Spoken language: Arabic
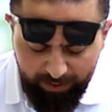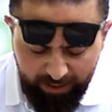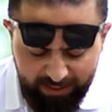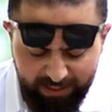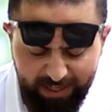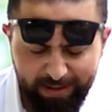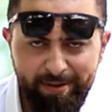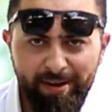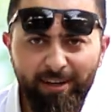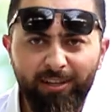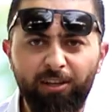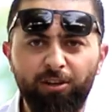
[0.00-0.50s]

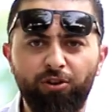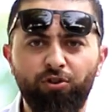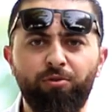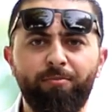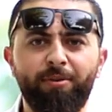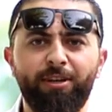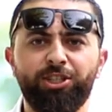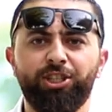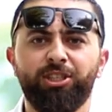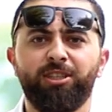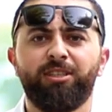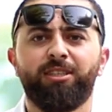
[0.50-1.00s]
زي ما حكيت
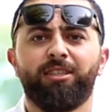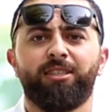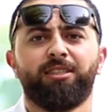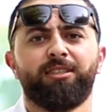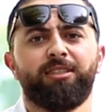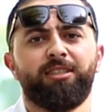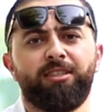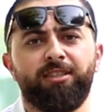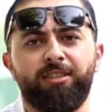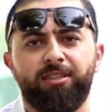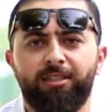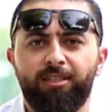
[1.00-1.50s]
لكم اجتني
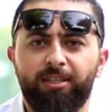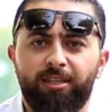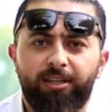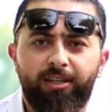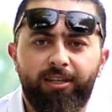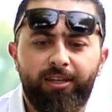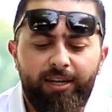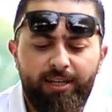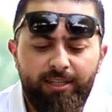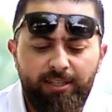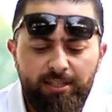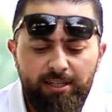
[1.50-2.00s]
عده آه،